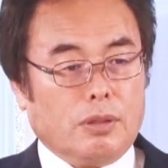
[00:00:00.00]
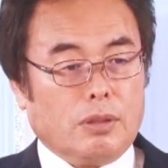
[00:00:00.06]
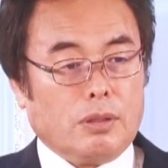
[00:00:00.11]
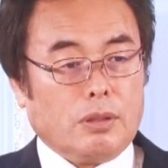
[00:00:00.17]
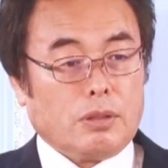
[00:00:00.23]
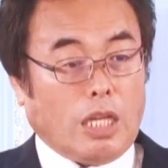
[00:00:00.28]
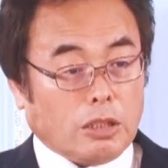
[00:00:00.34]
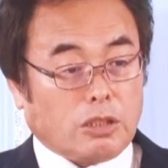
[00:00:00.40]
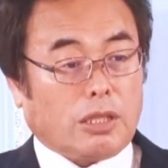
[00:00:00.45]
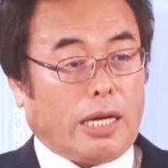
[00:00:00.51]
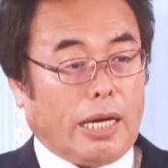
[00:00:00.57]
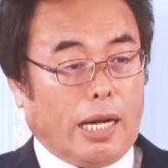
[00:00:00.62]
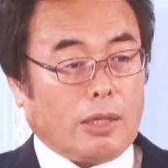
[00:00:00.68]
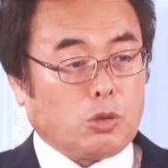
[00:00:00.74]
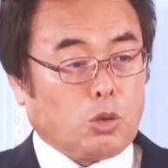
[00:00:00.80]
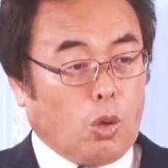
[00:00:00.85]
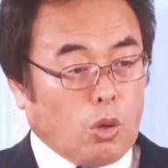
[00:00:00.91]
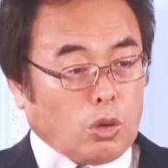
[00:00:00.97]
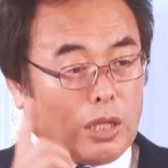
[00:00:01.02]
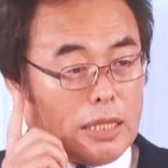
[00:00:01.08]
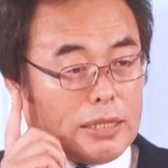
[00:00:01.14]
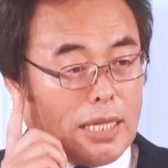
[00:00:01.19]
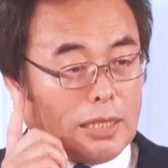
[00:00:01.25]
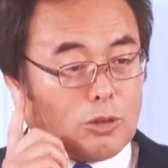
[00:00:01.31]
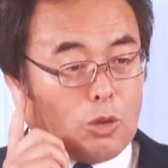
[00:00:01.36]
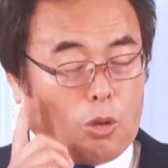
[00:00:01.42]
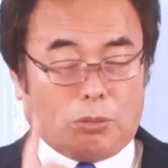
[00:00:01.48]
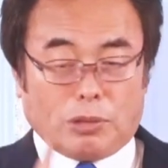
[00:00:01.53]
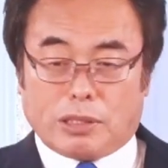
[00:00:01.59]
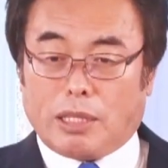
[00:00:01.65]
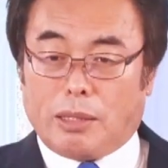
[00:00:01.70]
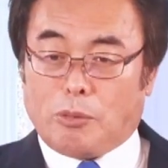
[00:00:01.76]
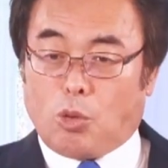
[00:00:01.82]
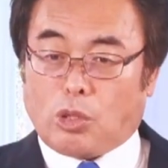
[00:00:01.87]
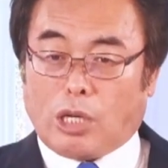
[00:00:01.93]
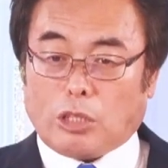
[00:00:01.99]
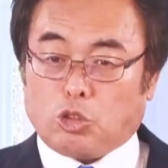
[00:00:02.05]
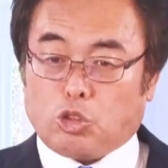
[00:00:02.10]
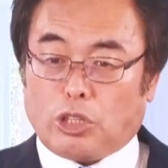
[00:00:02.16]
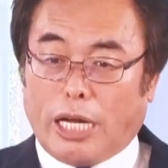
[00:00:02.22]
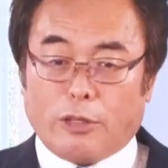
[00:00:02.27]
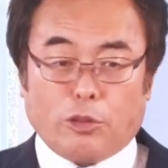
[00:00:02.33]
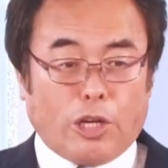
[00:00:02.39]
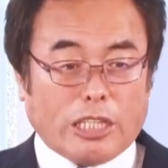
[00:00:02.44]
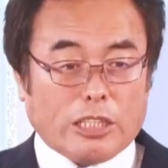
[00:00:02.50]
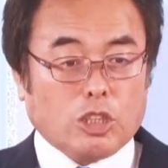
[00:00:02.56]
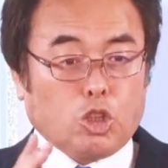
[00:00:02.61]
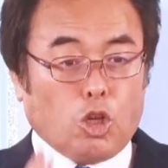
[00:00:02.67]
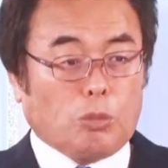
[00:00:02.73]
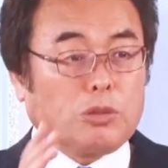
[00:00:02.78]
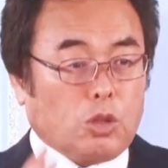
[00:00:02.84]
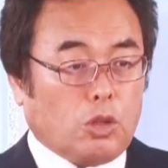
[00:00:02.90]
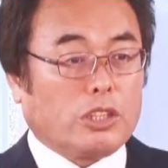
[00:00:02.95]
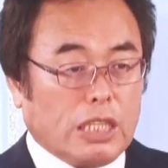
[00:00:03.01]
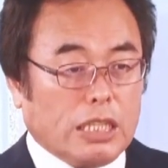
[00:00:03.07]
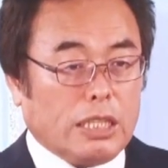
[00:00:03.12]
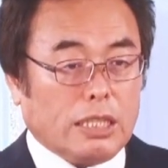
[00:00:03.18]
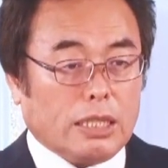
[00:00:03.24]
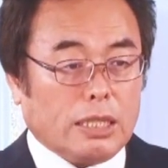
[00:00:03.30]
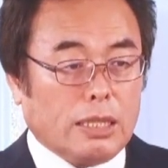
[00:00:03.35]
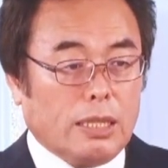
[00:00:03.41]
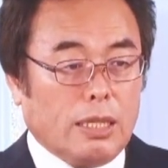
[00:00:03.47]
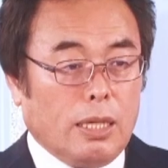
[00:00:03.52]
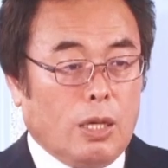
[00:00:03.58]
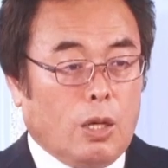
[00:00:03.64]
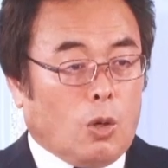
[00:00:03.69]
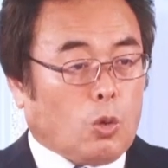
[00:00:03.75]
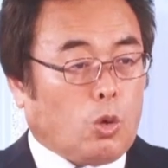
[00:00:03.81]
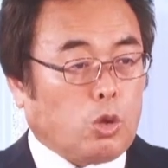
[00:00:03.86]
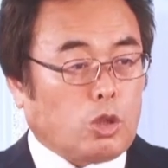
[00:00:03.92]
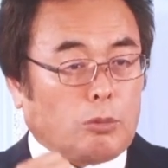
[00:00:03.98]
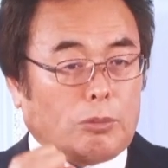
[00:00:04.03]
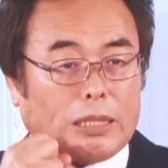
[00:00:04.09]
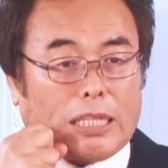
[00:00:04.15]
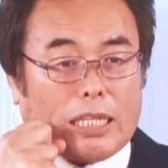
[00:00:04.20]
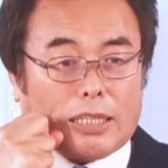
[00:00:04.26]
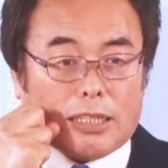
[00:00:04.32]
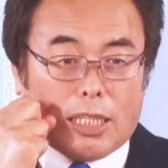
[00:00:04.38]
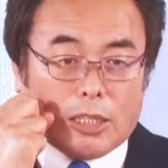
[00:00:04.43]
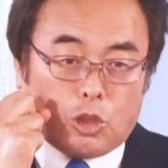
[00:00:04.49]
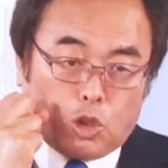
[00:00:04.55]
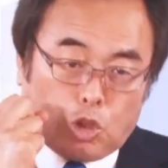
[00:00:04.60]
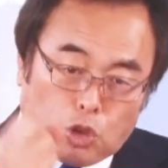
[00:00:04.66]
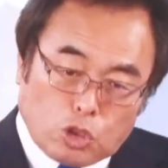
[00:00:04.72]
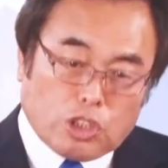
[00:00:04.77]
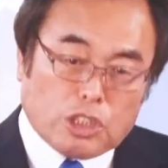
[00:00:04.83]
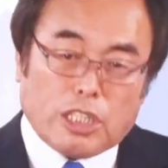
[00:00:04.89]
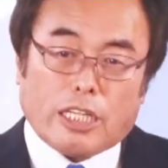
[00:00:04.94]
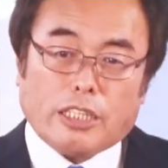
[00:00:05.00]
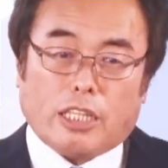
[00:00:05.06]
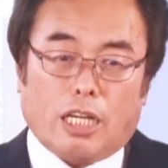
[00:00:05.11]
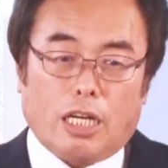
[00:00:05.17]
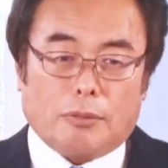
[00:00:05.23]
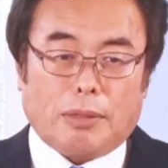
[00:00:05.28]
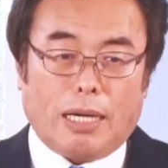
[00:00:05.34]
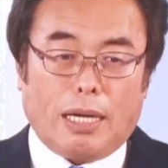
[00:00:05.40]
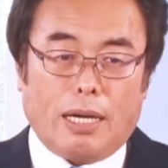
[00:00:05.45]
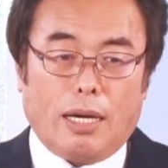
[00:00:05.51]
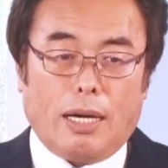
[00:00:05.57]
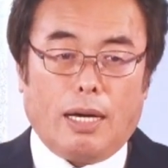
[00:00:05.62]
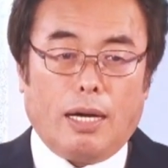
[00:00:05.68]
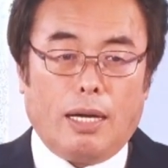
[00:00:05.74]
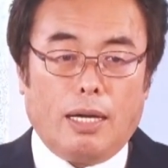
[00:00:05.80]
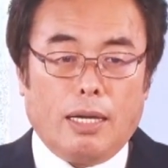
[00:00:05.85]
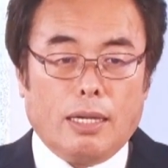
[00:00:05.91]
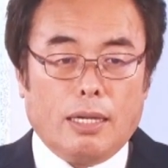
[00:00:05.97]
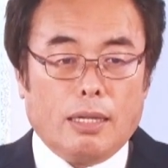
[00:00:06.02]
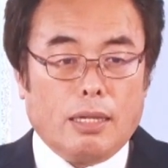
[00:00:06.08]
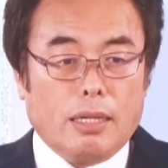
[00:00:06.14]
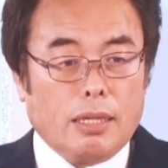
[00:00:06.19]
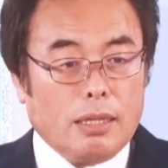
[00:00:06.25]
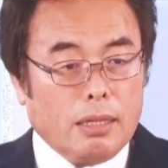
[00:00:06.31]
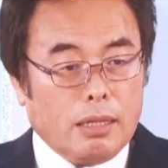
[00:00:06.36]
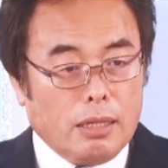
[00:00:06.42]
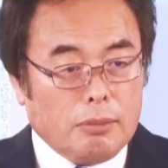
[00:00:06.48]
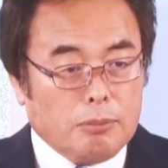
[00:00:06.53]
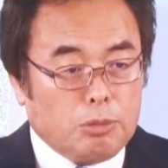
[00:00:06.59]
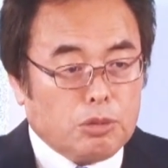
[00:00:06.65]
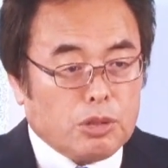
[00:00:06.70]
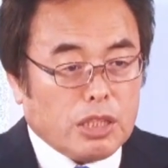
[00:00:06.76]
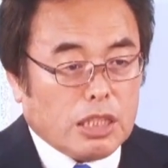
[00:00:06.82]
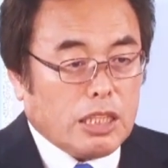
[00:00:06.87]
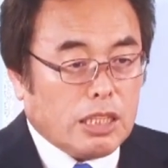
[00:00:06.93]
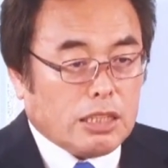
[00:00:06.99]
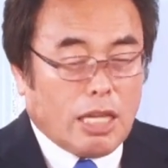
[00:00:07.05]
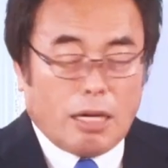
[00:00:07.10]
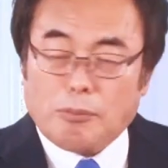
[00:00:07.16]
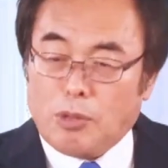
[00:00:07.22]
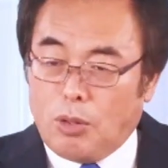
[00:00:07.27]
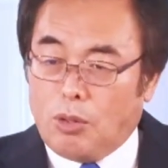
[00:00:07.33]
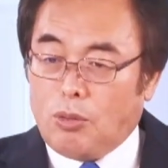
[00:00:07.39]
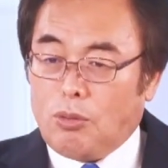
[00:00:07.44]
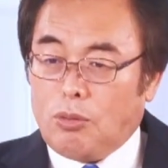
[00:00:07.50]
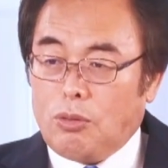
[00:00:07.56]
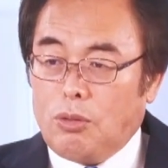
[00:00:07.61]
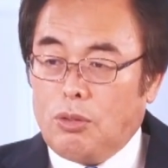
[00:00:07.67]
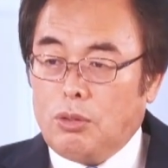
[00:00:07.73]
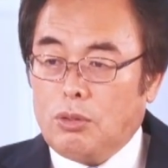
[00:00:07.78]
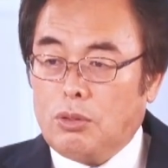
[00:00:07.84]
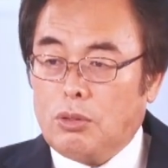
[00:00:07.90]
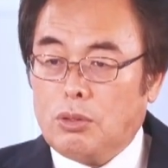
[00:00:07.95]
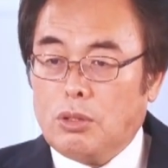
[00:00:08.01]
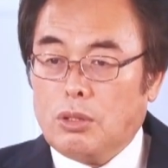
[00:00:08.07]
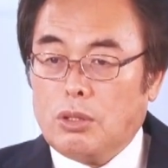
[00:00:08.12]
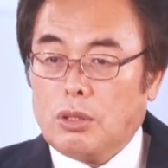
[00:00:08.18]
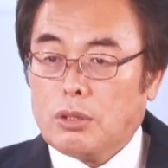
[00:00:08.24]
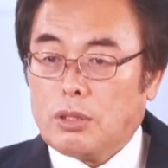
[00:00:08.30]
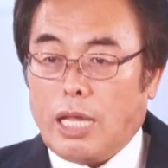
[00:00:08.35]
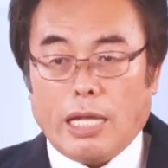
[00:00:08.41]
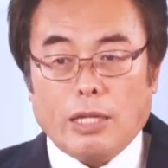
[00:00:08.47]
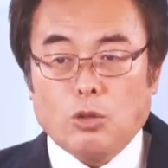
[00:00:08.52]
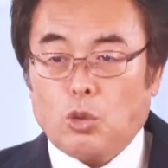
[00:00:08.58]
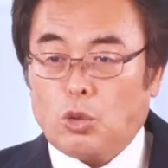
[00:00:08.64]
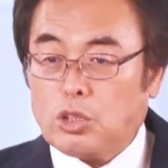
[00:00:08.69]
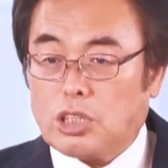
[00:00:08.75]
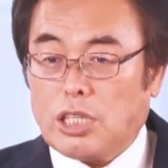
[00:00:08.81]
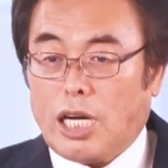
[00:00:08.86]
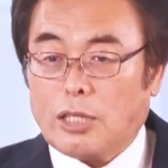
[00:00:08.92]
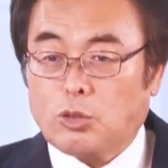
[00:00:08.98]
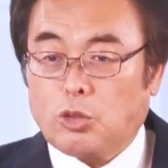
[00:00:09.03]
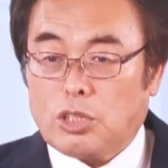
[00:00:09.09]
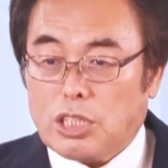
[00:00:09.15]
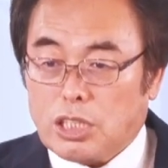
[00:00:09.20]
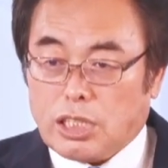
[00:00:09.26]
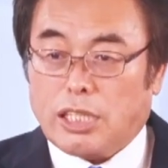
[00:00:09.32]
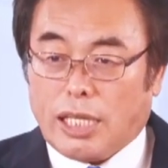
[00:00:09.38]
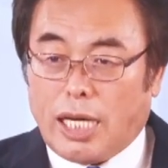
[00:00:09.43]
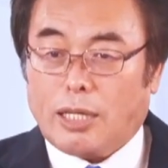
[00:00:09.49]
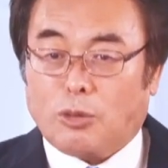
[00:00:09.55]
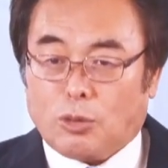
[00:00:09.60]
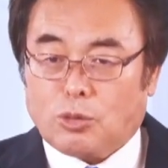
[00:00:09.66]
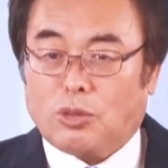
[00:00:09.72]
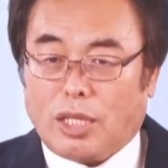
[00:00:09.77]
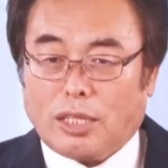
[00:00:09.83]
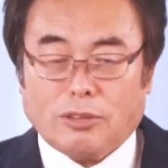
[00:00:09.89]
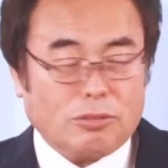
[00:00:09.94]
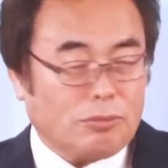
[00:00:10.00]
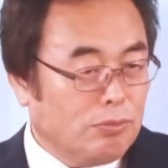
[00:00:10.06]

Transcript: ですから冗談だと思ってもおかしくないような人々に言葉だけで通じなければ無理にでも転道しないといけないことだと